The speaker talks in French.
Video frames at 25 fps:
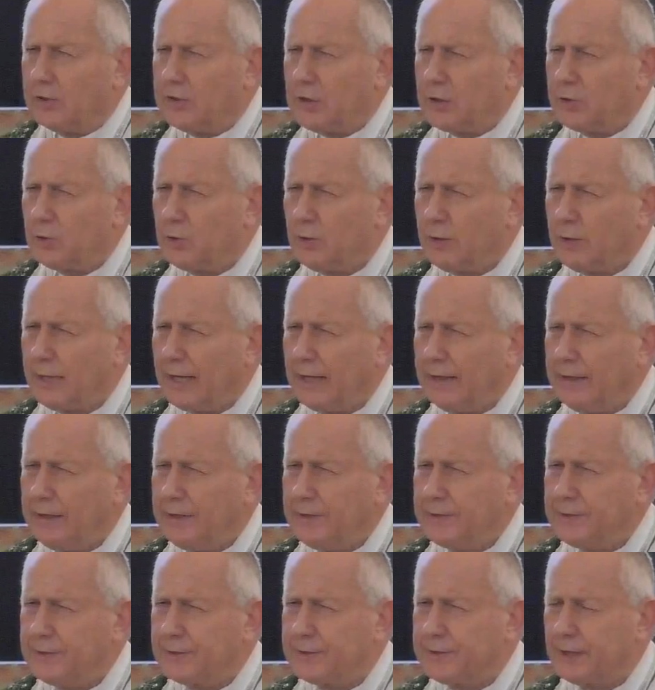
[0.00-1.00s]
Jésus
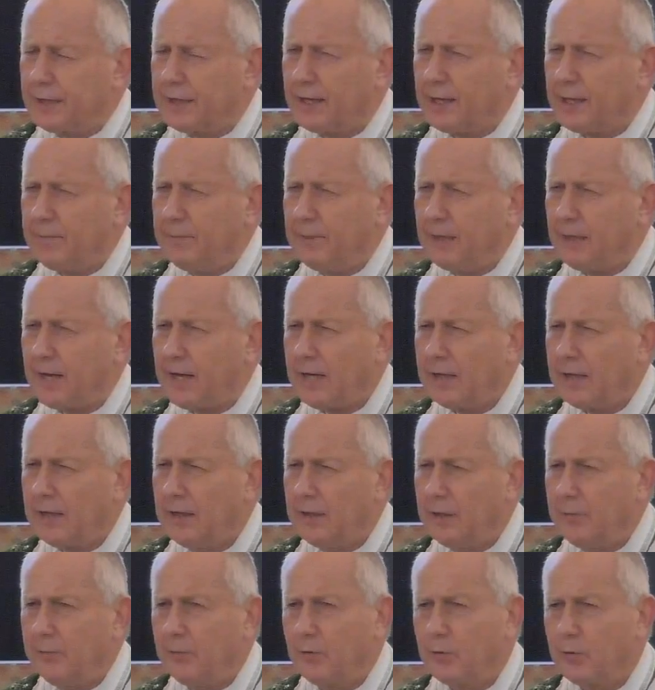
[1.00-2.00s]
réalise ces grands
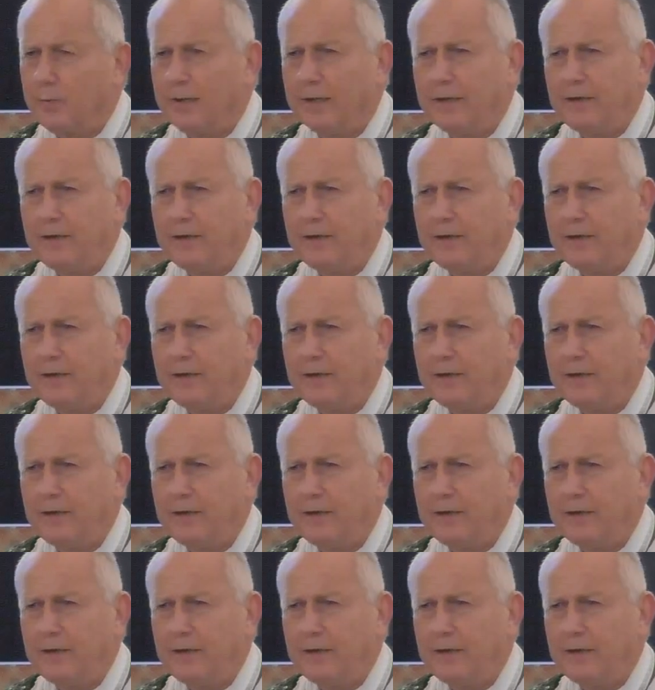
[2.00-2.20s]
miracles pour